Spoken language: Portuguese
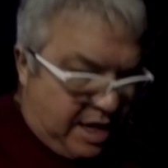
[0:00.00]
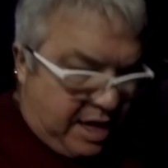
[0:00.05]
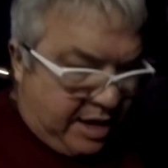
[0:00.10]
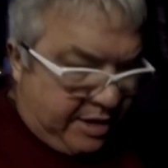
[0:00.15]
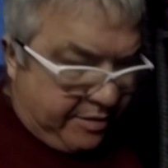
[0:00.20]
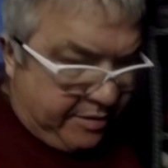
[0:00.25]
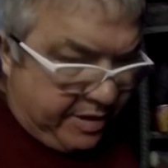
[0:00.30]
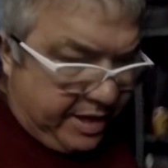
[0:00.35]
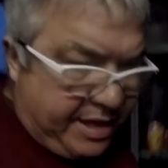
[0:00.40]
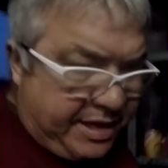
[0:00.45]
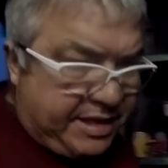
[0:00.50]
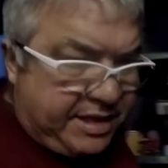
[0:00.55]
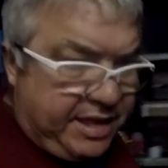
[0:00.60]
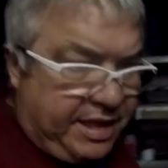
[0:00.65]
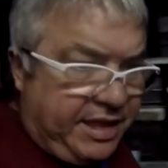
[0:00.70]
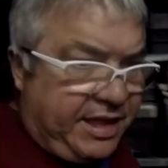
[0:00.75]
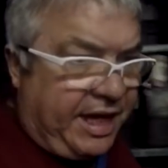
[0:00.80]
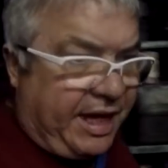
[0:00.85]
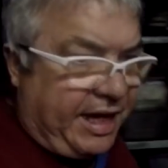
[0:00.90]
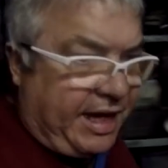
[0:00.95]
Agora
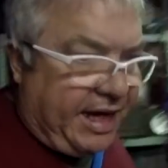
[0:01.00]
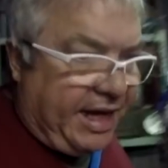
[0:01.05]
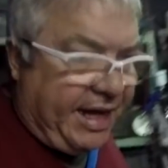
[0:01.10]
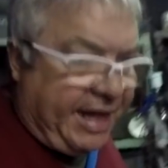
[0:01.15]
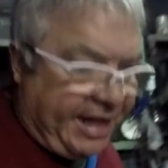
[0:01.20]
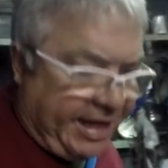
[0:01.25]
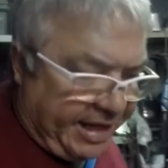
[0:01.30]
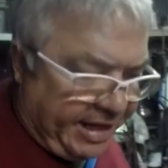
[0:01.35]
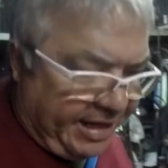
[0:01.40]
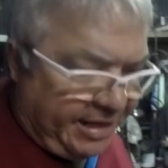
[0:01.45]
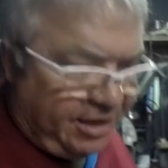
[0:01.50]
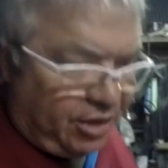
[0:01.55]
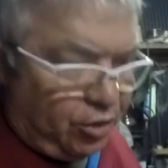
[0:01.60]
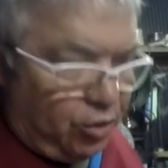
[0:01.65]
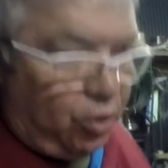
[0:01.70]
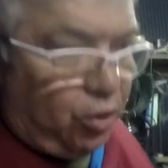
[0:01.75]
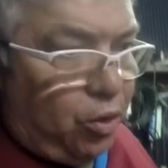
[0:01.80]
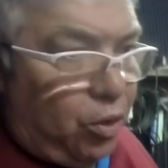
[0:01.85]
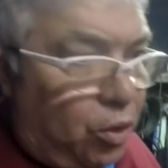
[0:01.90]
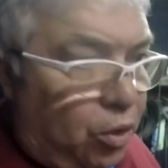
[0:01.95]
Santa Clara, cara de
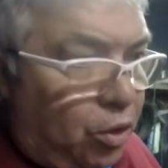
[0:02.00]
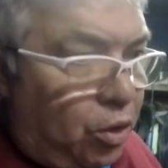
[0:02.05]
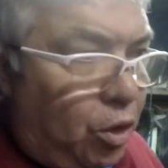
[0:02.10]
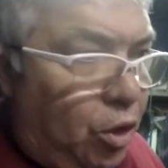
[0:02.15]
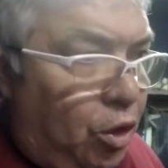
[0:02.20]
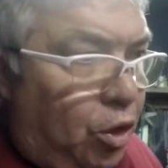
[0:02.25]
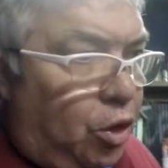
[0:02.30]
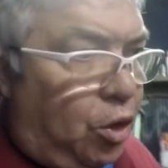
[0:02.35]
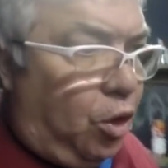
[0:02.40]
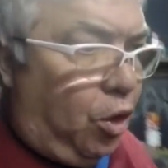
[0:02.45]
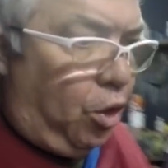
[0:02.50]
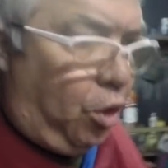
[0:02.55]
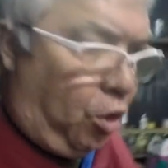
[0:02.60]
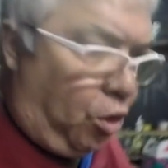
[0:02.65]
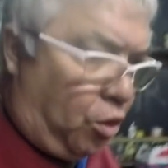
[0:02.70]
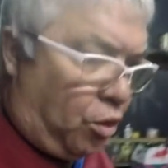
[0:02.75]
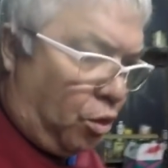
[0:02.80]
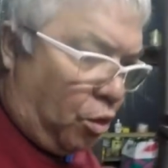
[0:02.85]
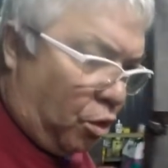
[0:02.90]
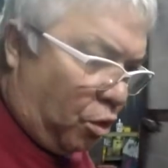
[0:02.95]
ouro
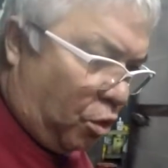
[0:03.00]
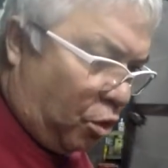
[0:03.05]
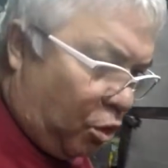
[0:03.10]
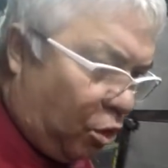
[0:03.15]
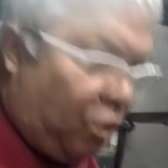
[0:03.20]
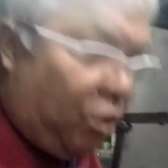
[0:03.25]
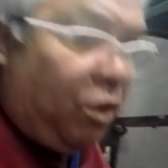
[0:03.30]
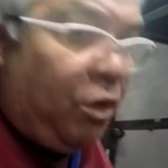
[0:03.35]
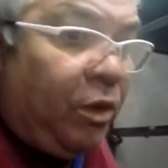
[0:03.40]
Oh, oh.